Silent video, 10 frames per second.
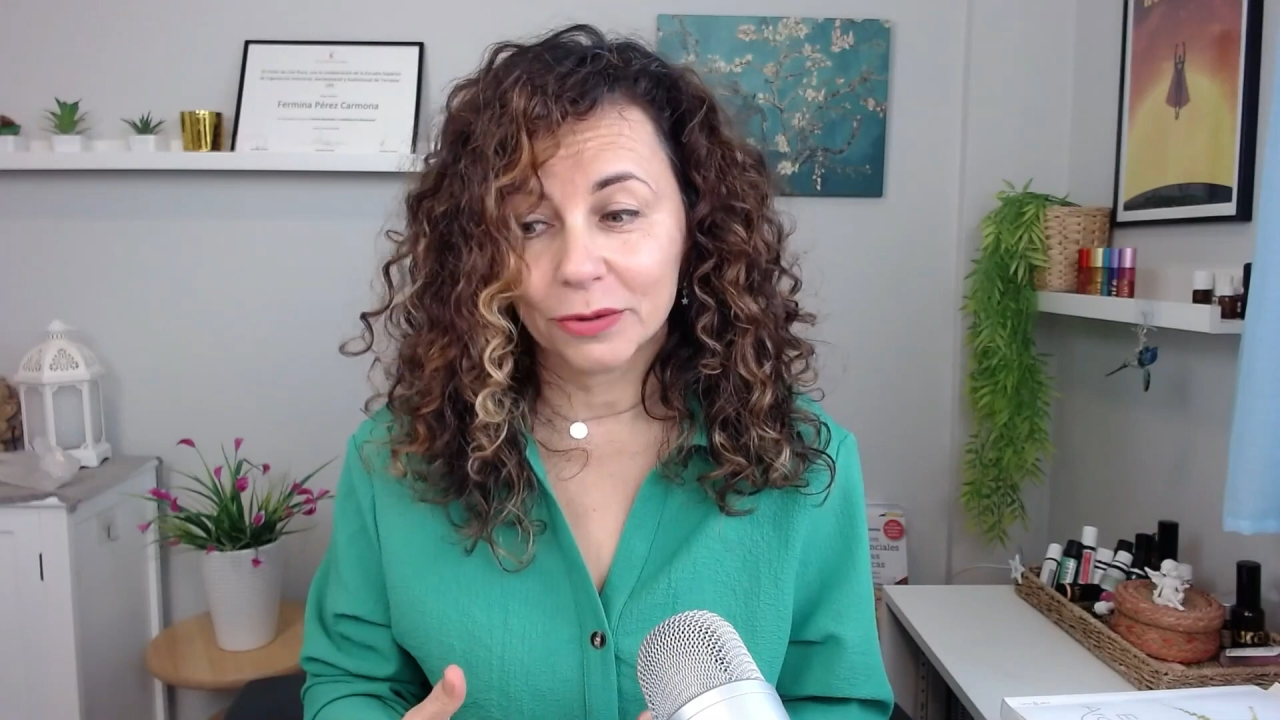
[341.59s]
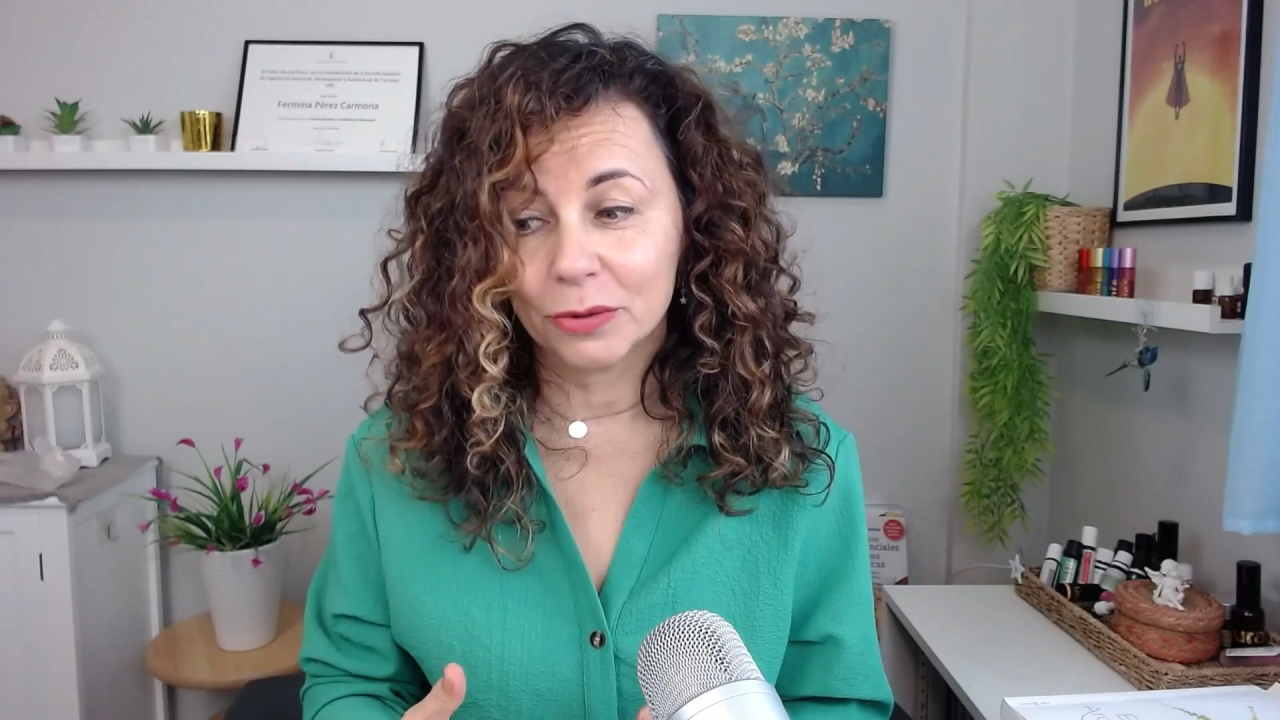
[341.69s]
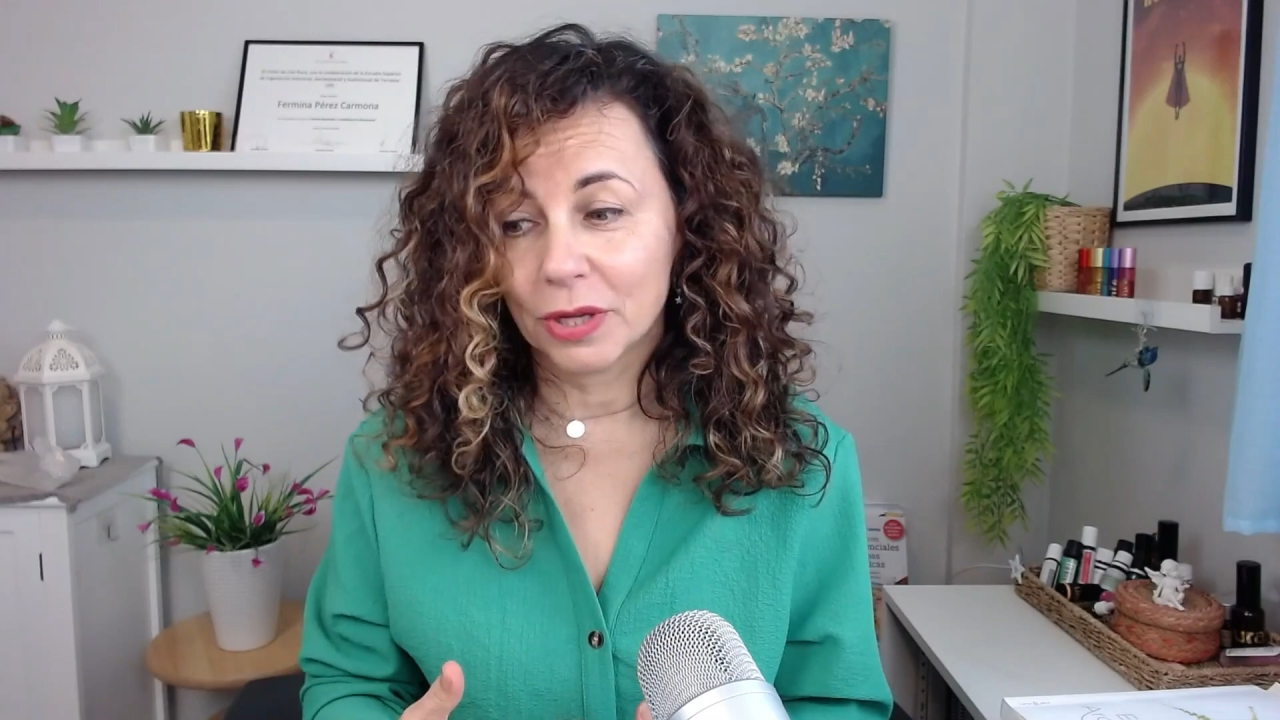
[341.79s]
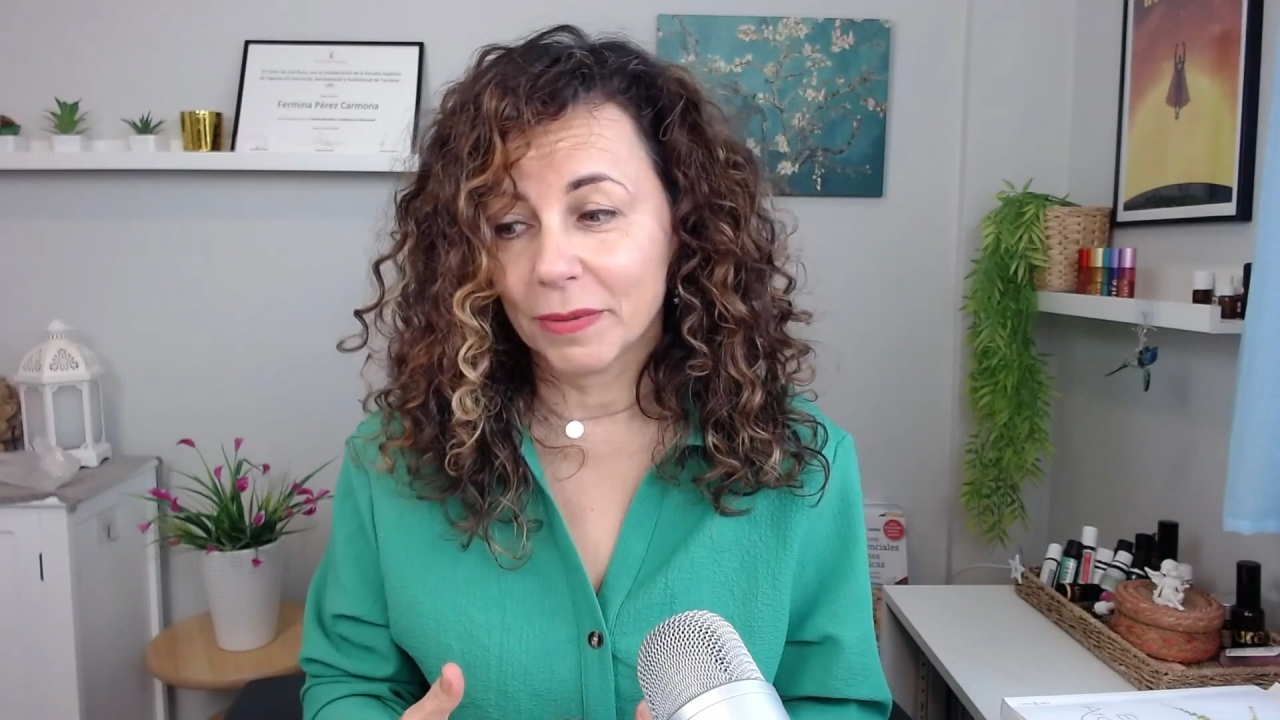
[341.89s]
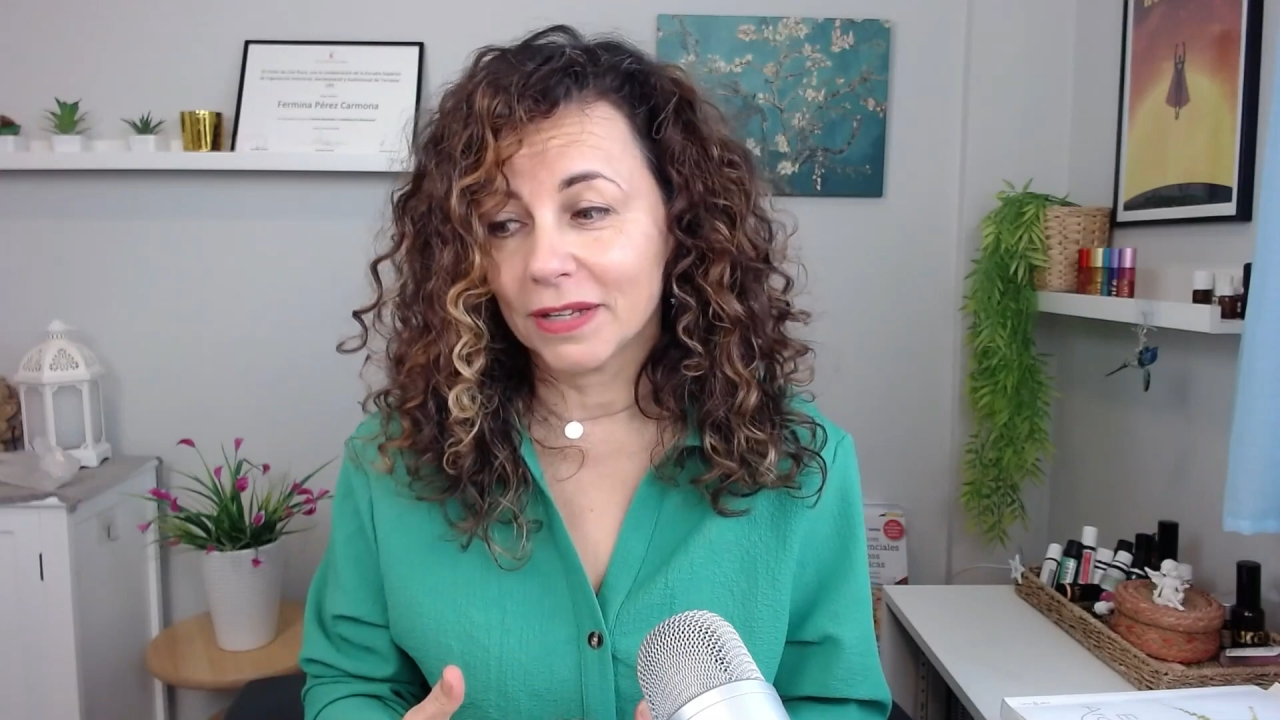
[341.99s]

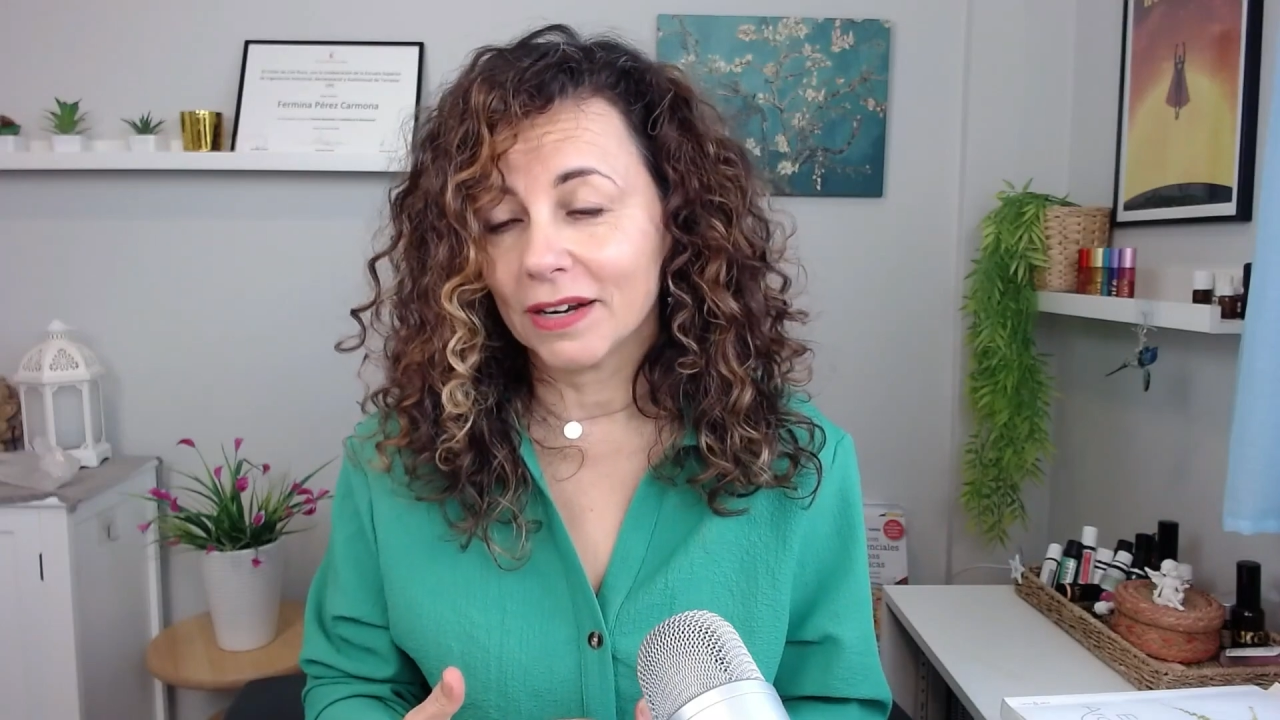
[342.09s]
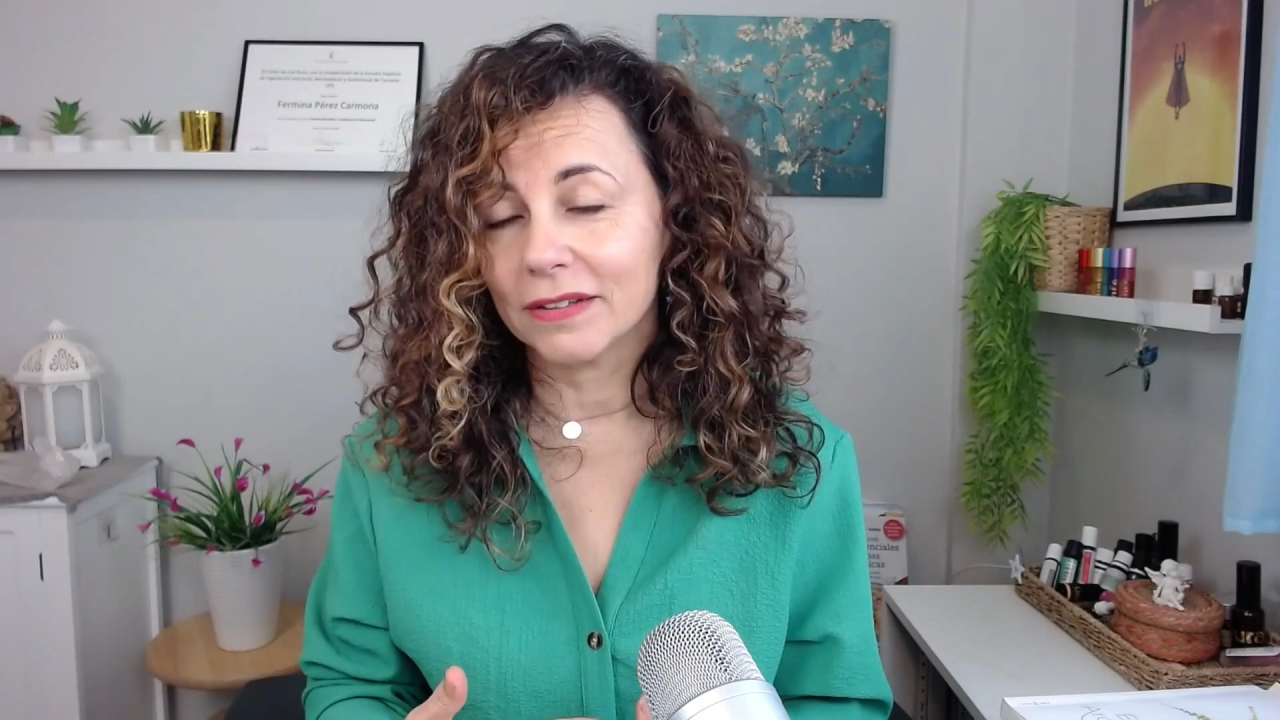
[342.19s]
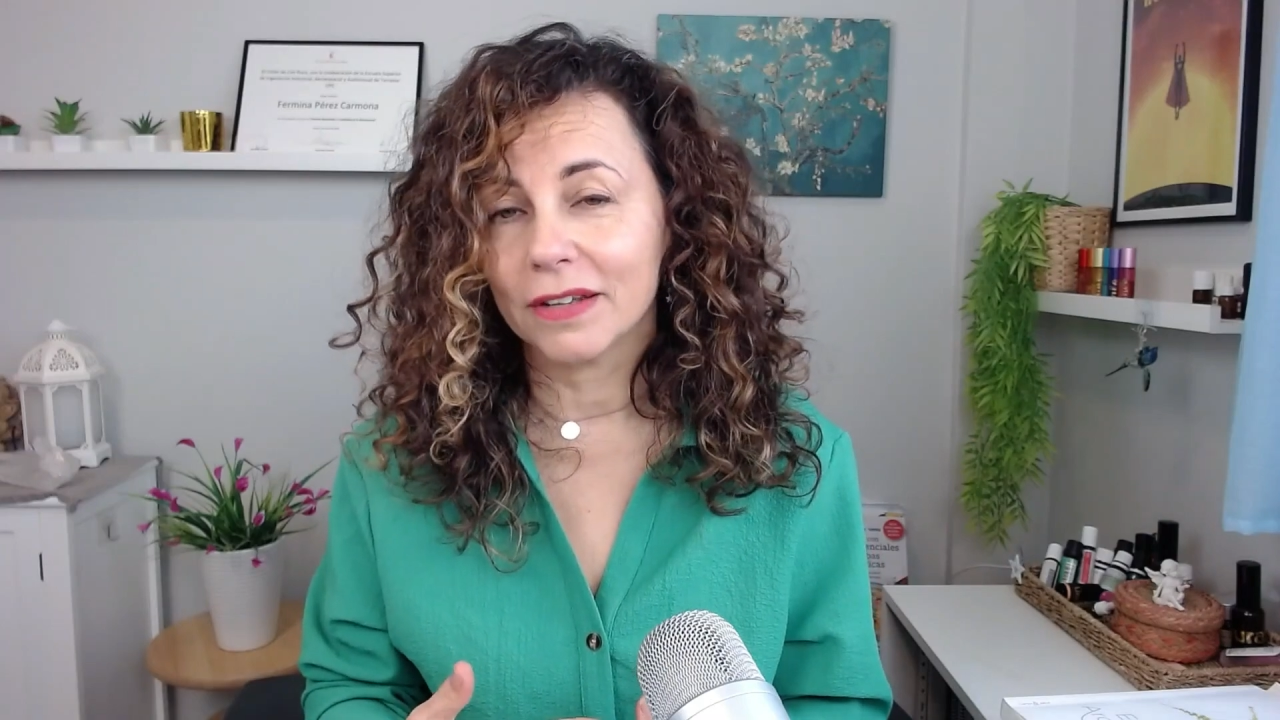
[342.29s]
justamente le han